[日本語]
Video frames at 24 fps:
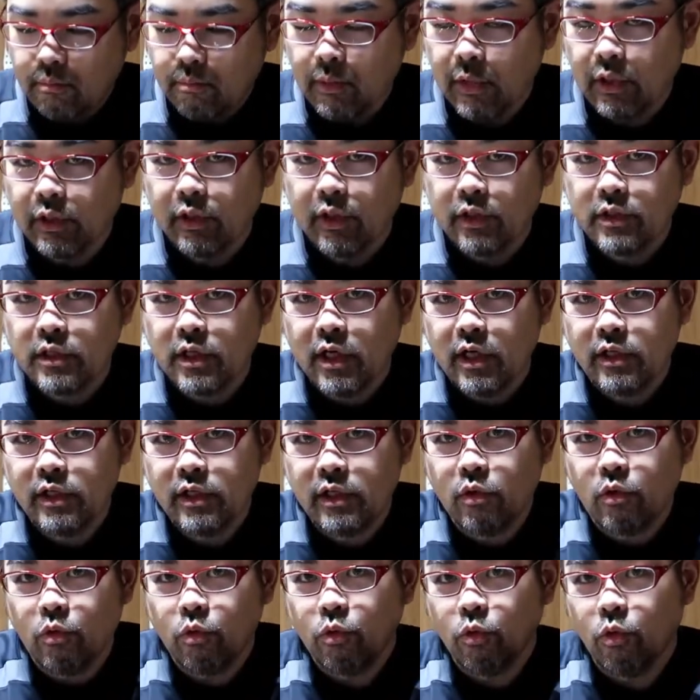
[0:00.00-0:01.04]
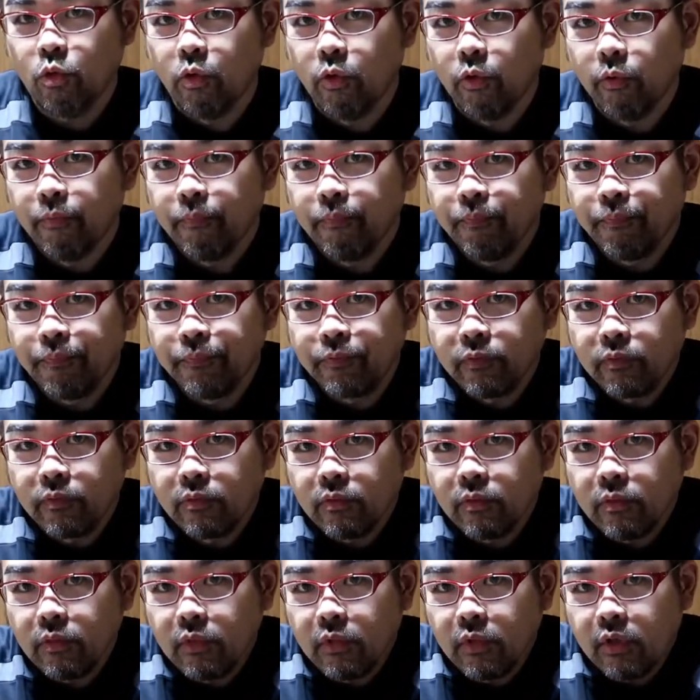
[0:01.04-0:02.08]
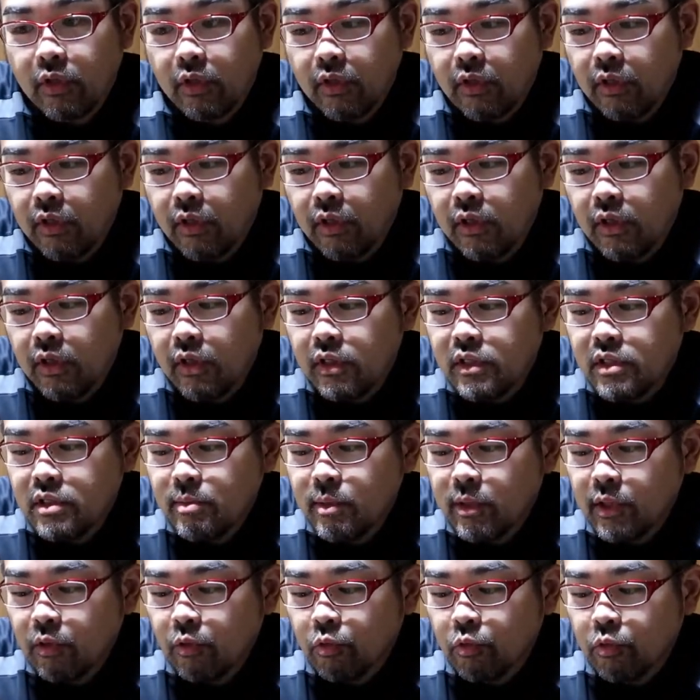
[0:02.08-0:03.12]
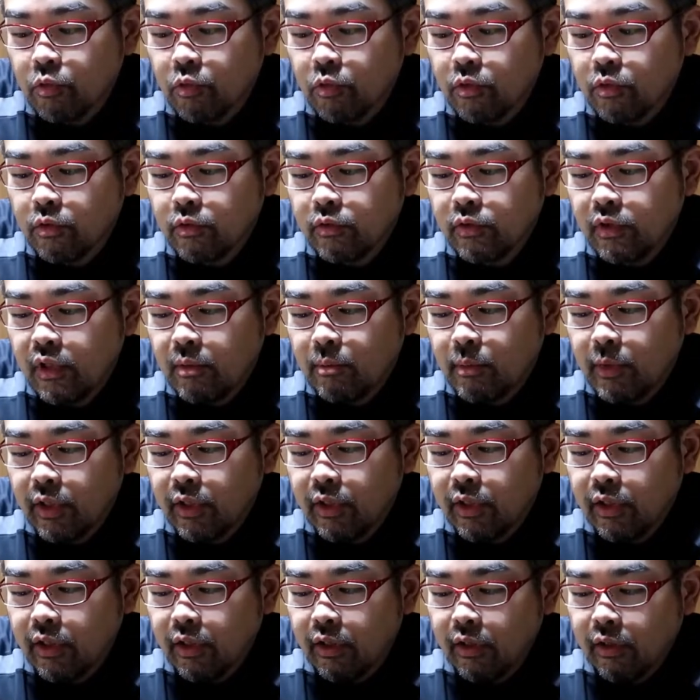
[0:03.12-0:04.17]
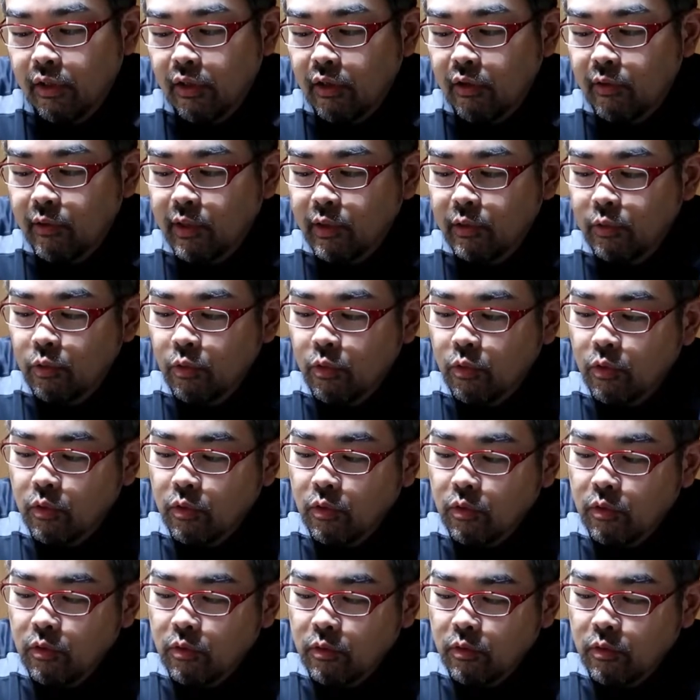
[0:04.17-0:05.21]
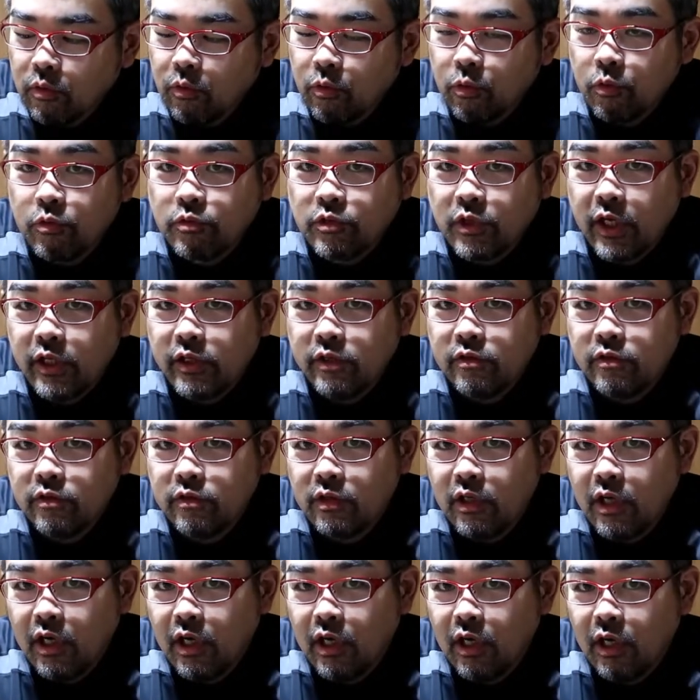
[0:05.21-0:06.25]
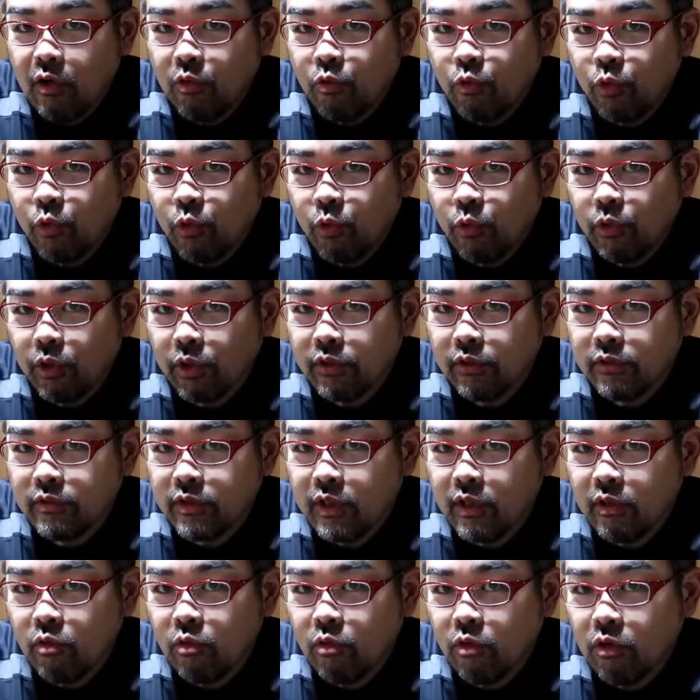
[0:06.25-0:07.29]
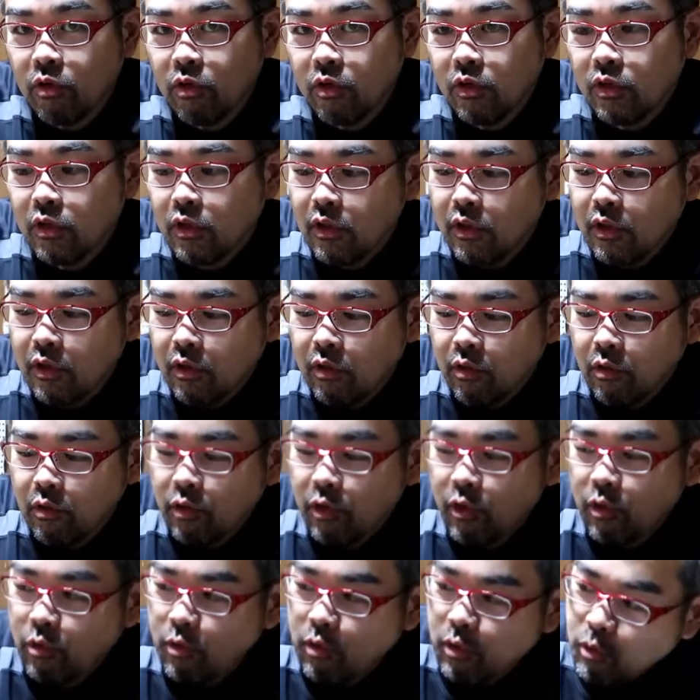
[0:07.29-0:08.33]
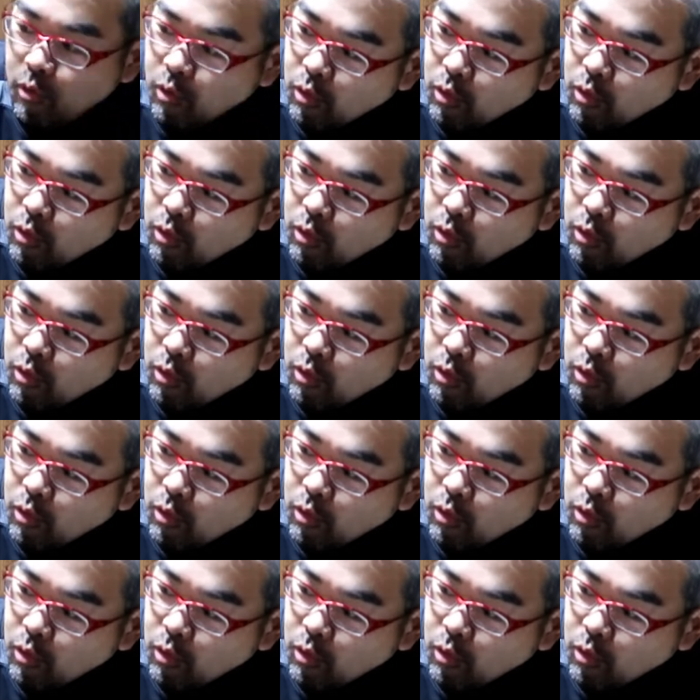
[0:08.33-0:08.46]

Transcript: まあ確かにこの、えー、一番この手前側のこの左右が音量なんですけどこれをこ